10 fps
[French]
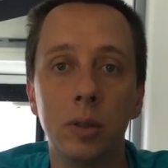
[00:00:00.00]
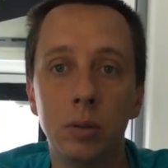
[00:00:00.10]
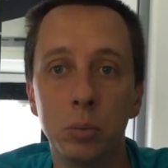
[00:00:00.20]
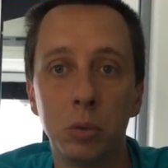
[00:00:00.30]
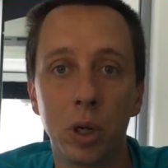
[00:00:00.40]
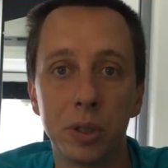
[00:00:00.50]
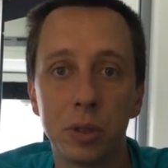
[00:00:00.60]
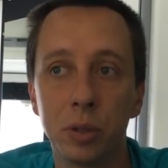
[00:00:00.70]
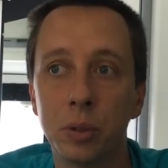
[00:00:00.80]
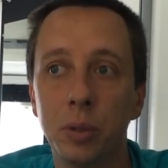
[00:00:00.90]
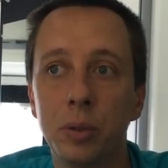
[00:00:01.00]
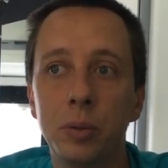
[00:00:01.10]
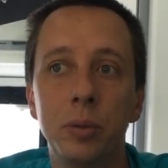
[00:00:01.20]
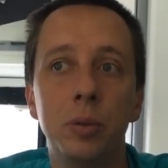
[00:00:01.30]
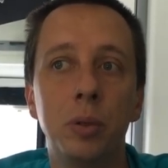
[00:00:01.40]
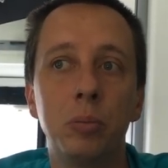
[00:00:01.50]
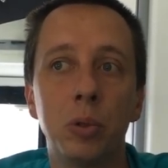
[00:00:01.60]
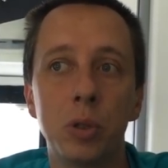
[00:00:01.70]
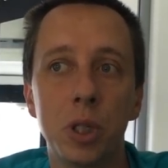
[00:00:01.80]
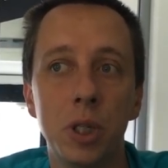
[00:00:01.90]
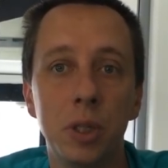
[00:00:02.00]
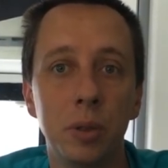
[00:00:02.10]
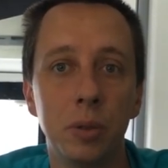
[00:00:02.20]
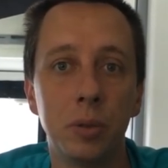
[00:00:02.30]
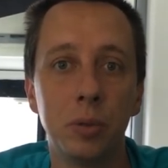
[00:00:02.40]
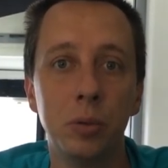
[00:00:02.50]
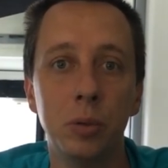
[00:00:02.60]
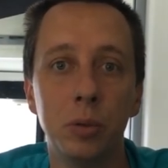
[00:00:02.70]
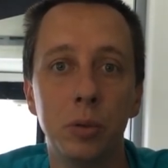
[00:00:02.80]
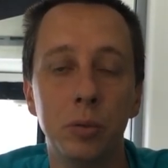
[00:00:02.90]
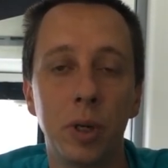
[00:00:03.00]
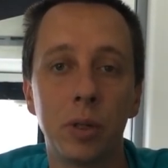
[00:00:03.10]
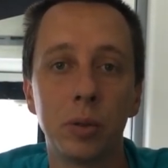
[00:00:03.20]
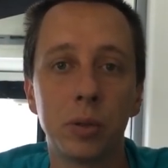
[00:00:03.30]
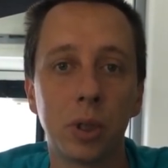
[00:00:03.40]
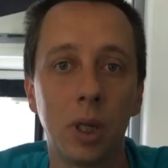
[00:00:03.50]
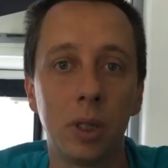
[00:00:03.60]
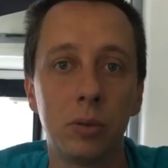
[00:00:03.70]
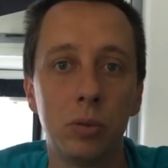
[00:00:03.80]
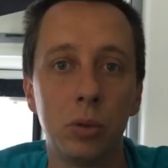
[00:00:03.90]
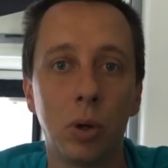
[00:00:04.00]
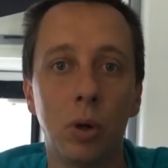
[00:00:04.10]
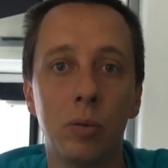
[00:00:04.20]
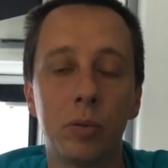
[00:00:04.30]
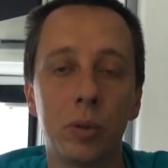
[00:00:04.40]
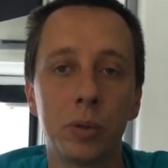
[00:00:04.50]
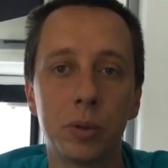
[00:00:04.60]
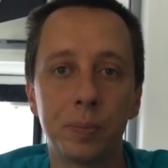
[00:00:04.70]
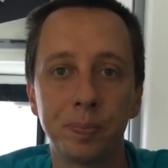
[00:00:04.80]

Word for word: Donc pour l'instant, notre projet de, vacances sera toujours en France.